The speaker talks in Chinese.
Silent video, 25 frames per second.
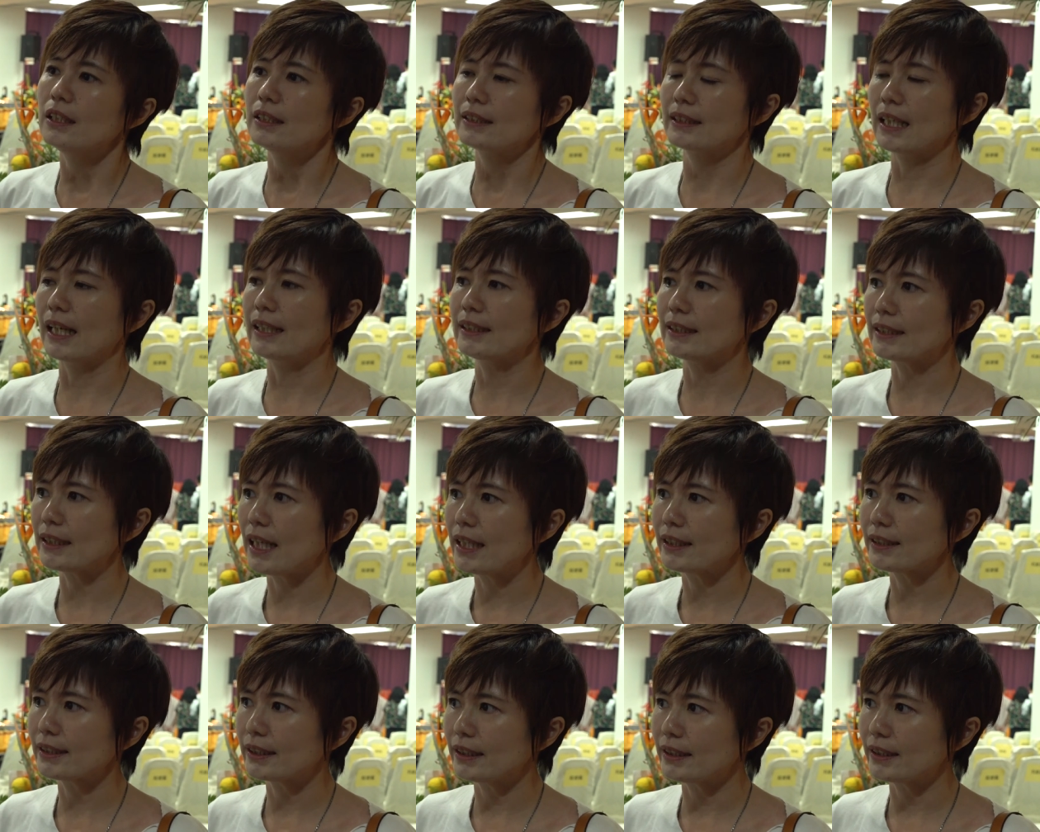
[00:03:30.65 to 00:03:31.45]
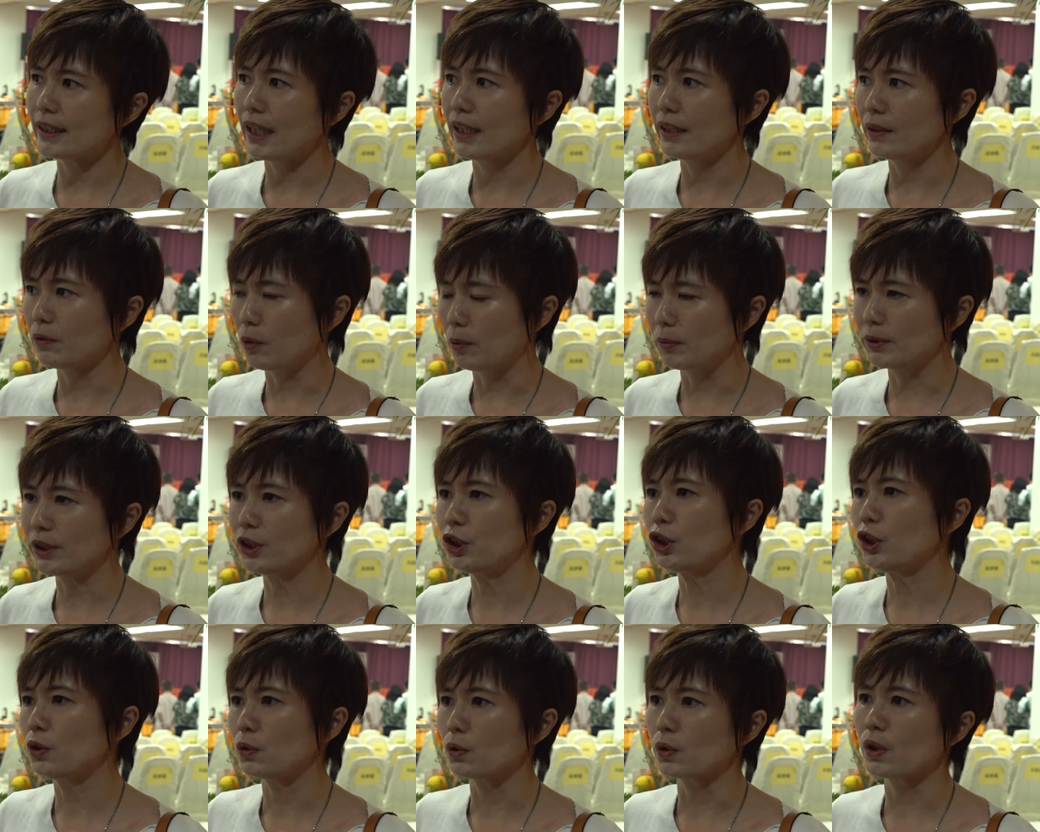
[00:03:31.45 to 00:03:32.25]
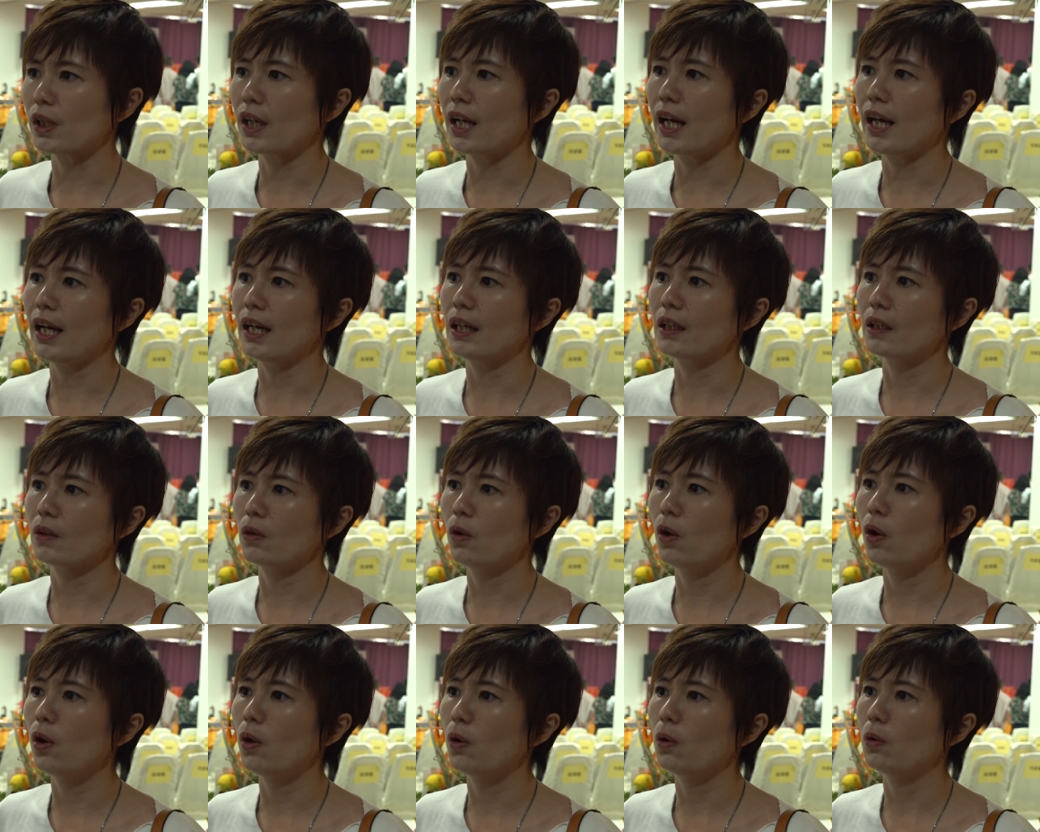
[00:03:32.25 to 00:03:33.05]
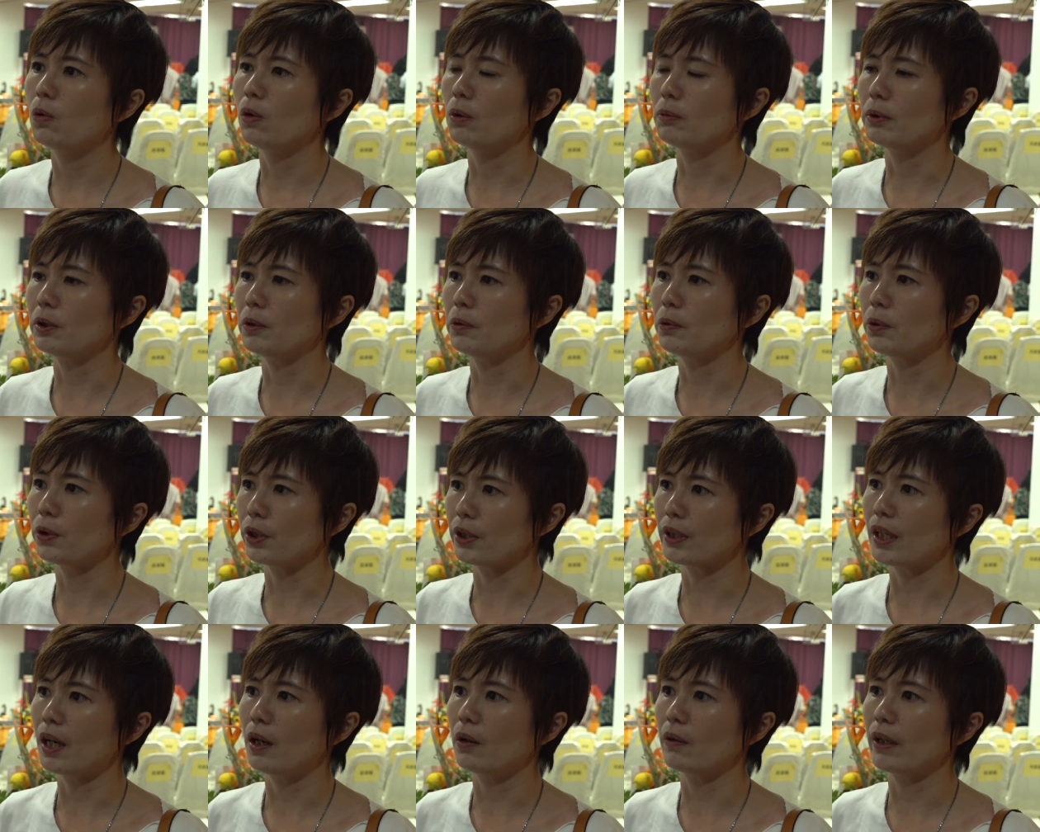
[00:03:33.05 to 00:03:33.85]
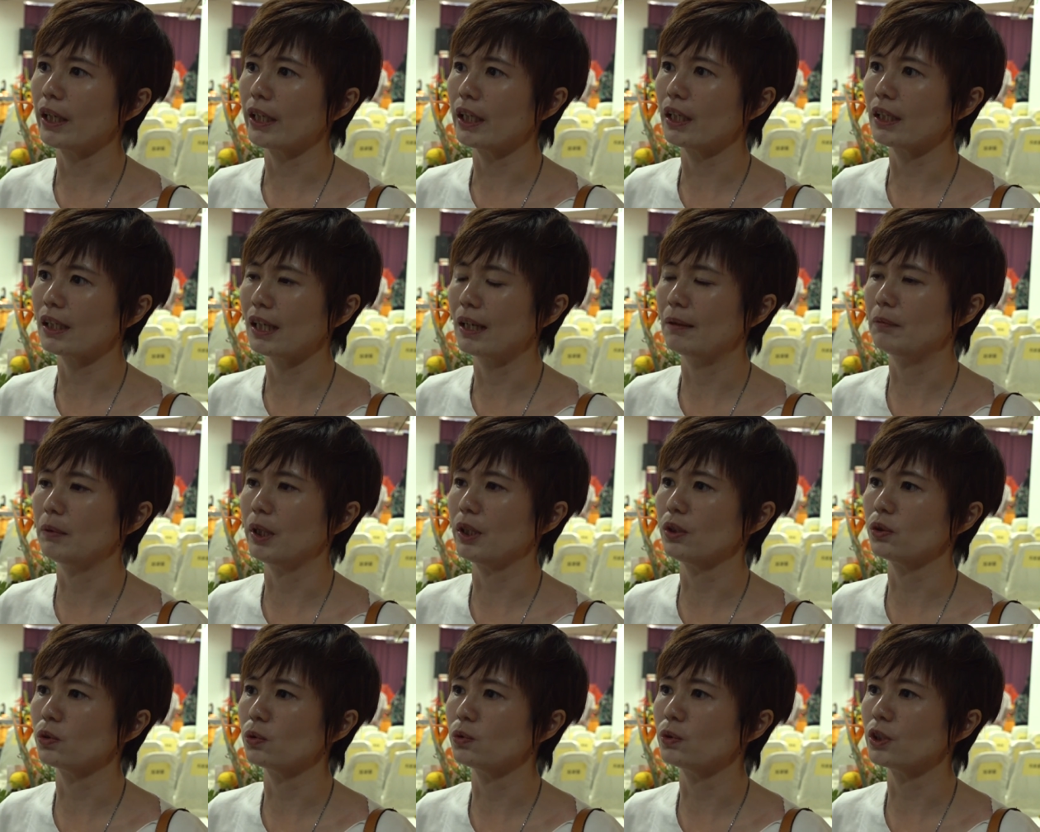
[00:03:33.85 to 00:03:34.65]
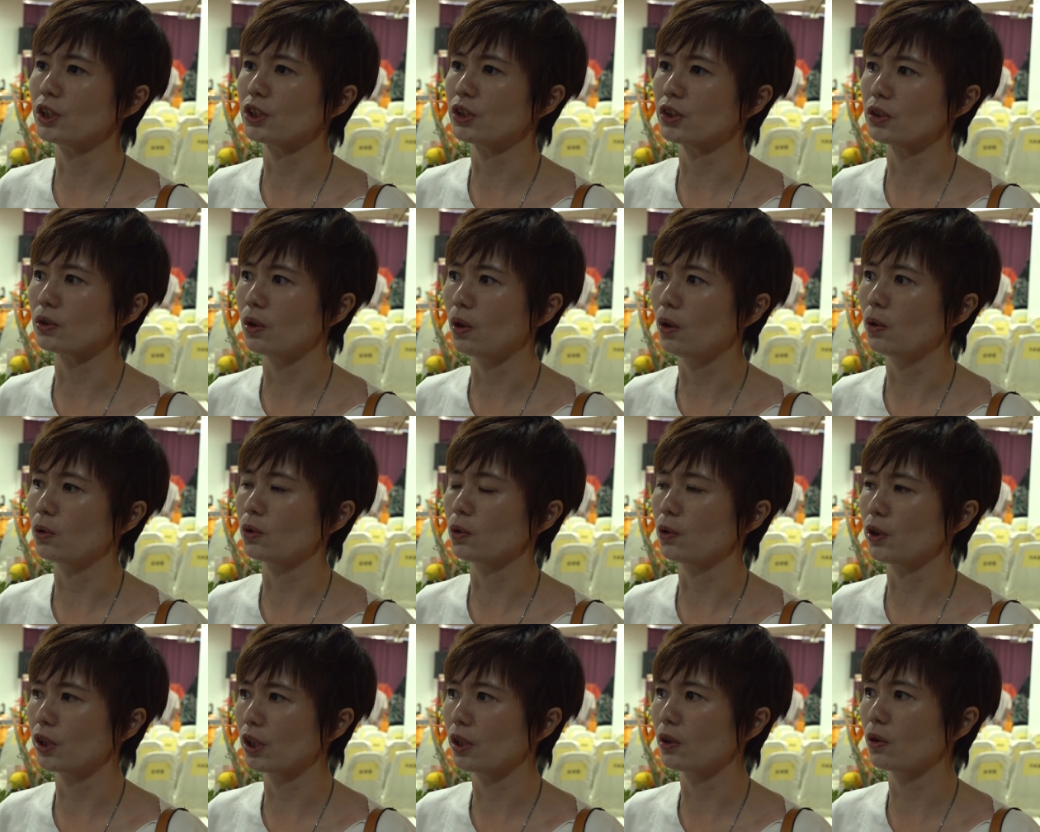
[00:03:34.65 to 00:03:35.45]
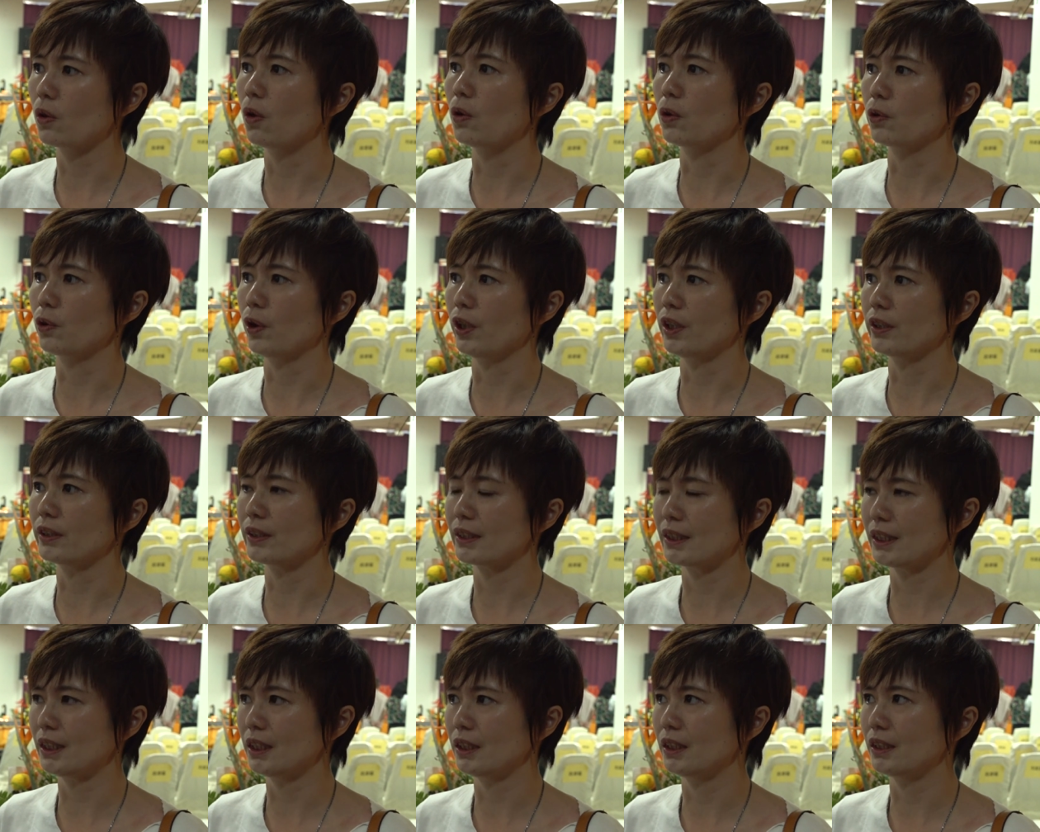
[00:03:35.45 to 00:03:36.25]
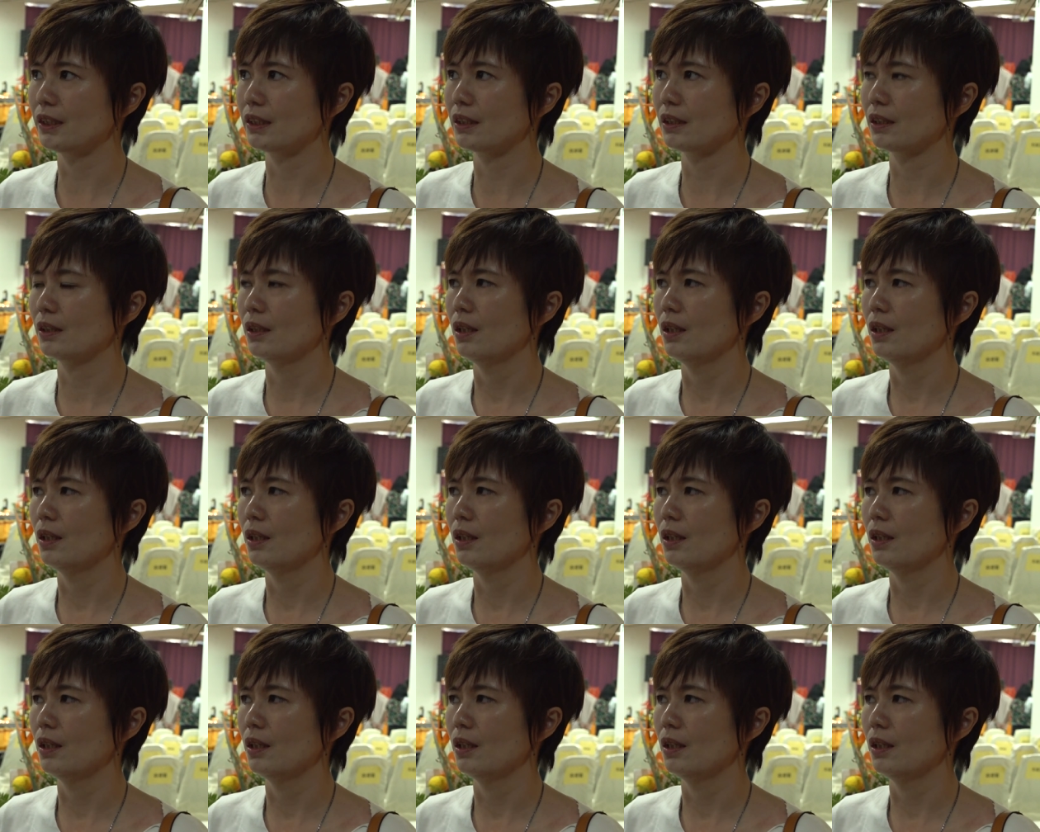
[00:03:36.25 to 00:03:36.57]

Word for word: 山上是在我们去卢克拉过后，我们回到那个卡曼杜的时候，有一个公园是。